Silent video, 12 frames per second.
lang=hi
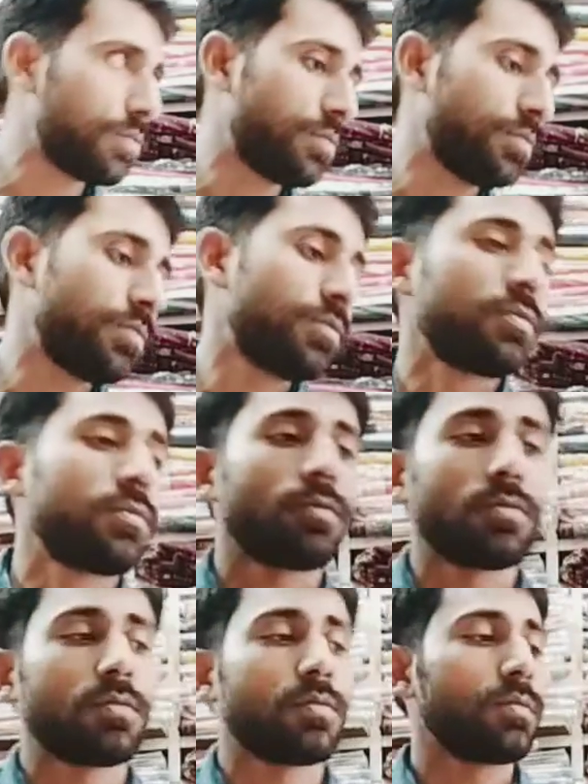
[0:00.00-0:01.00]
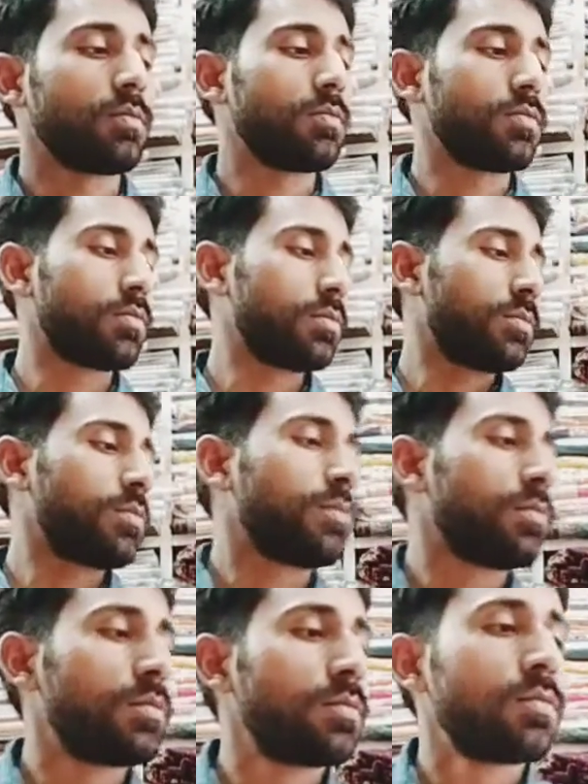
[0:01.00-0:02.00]
और मतलब चीज़ों की कमी
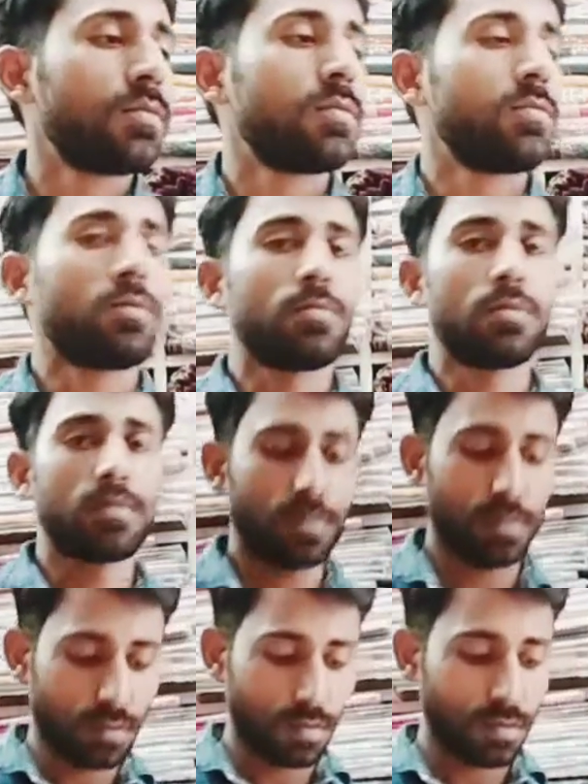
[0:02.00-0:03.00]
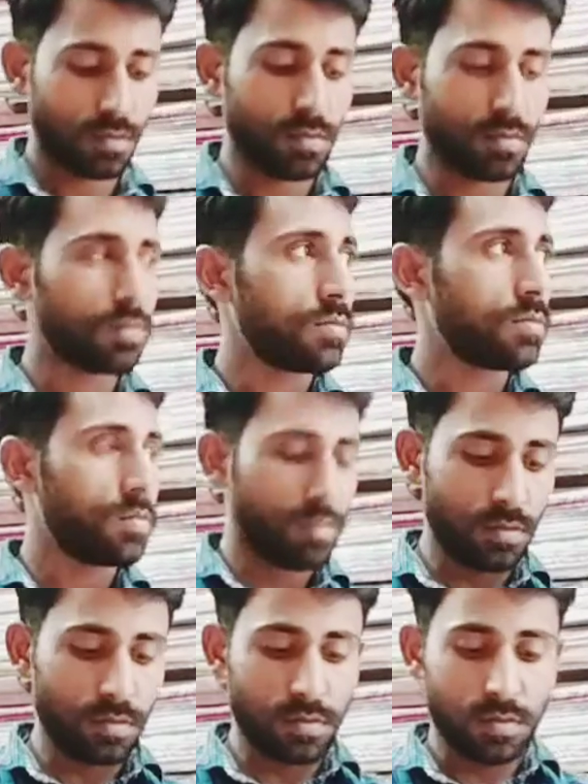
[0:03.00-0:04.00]
नहीं ये देखो चीज़ें तो बहुत हैं
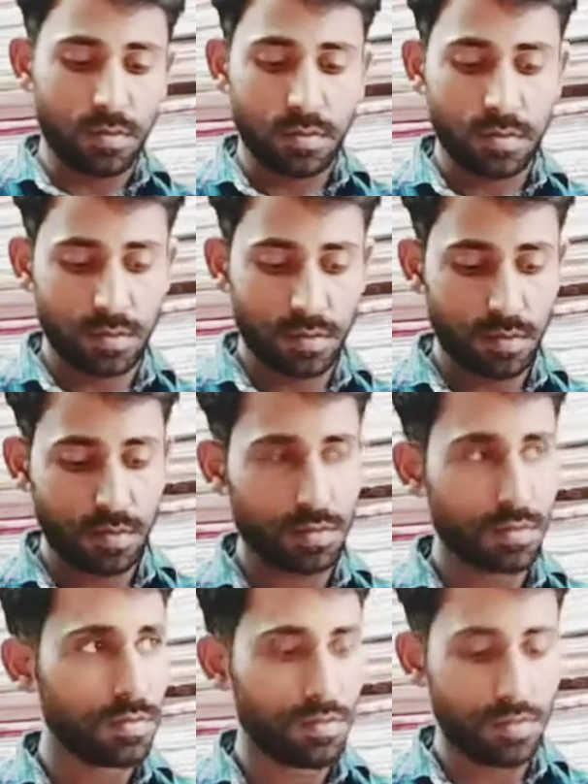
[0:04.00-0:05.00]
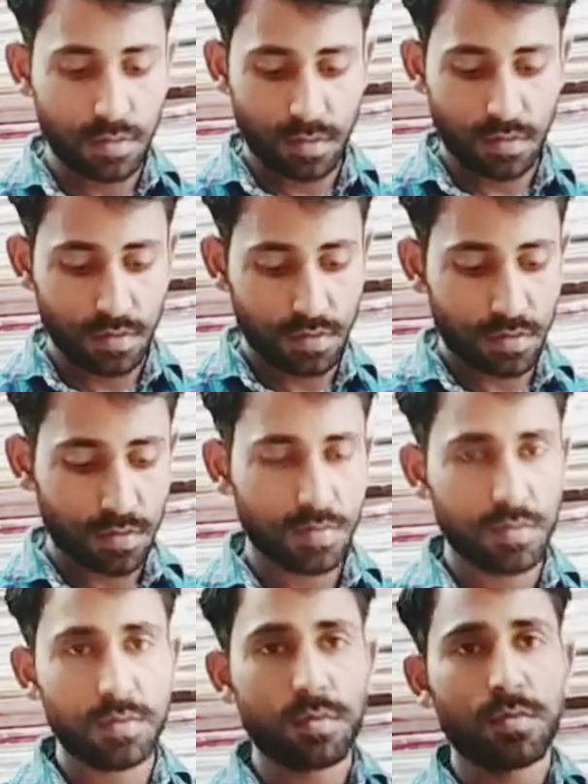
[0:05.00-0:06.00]
मतलब एक से एक एक से बढ़कर एक
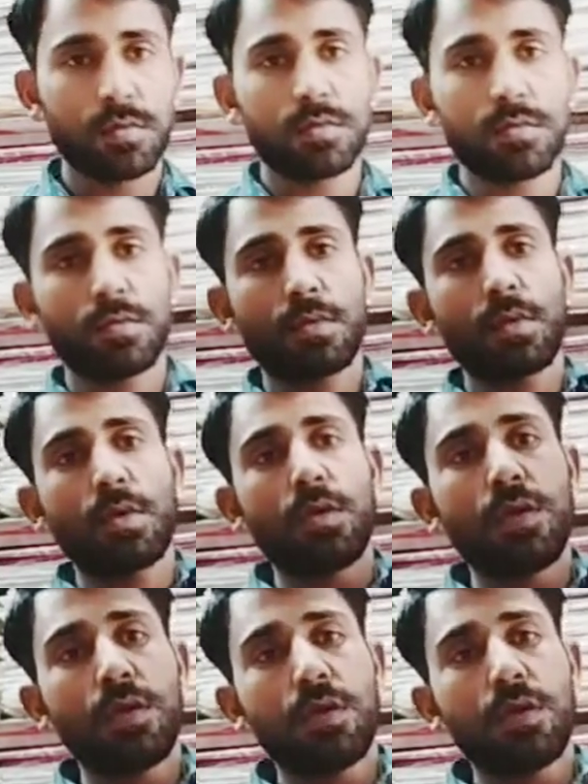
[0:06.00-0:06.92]
है मैं कितनी दिखाऊँ